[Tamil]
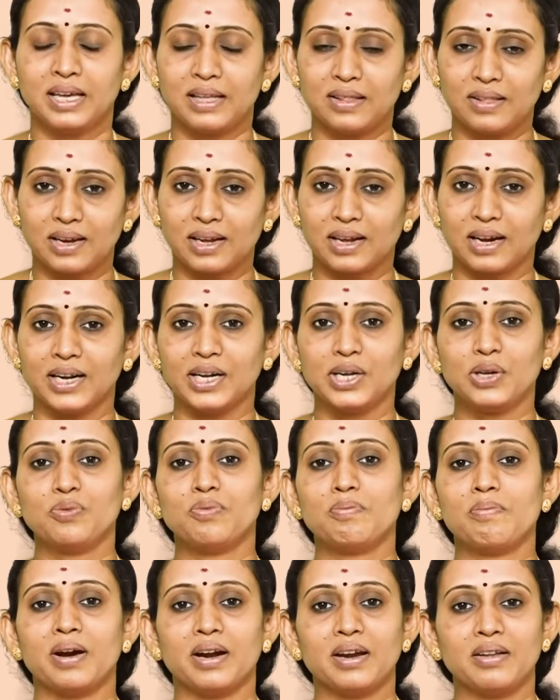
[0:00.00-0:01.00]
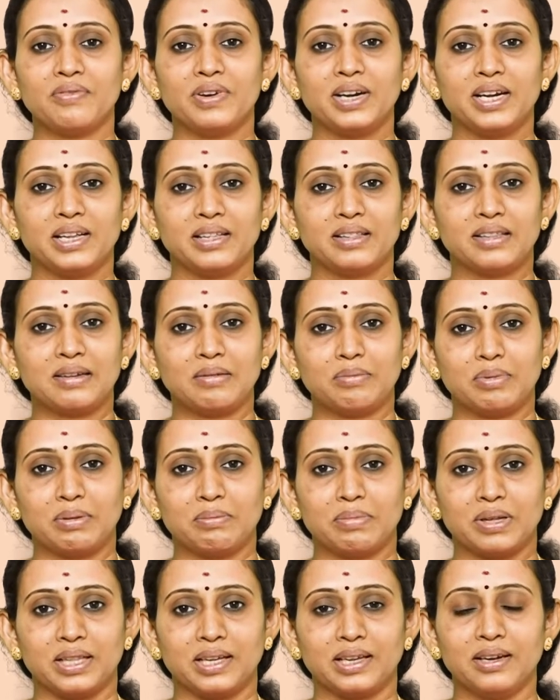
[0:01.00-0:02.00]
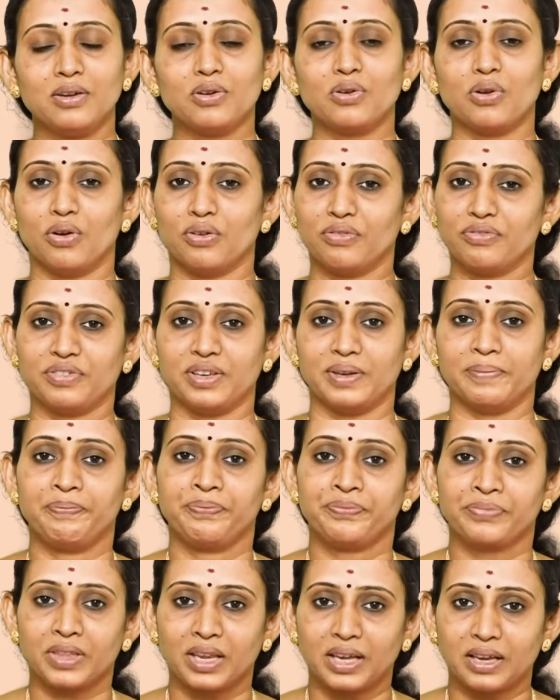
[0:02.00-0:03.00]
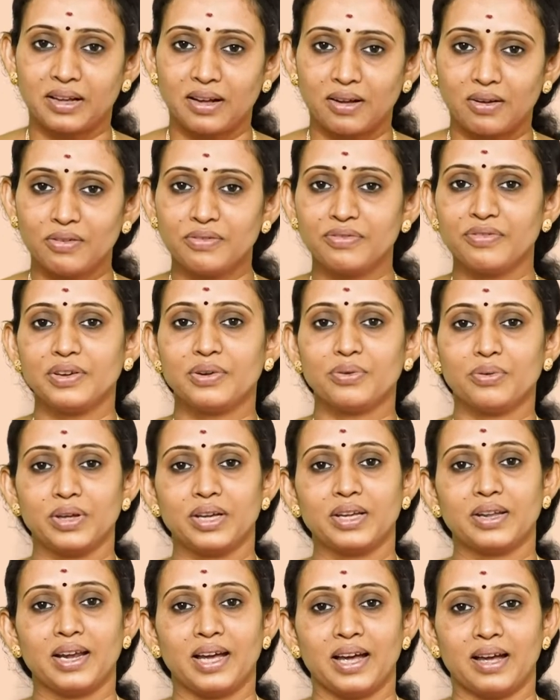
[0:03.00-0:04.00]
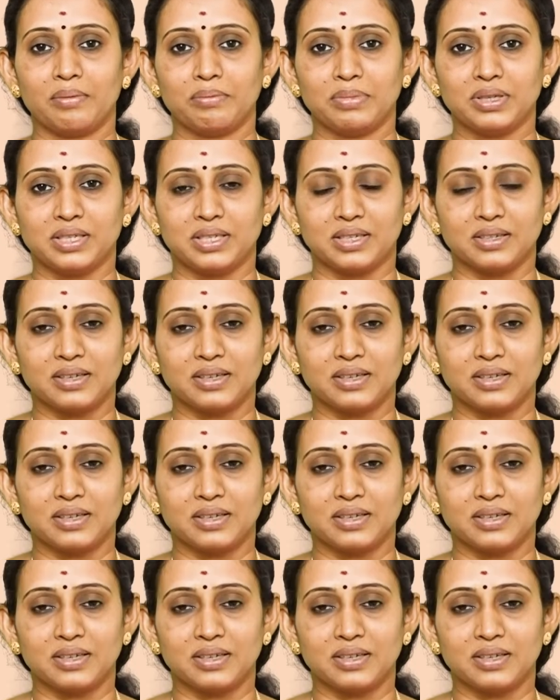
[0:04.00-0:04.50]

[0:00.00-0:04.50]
இதில் கட் டவுன் பண்ண வேண்டியது அப்படின்னு பார்த்தீங்கன்னா காஃபி காஃபி குடிக்கிற ஹேபிட்டு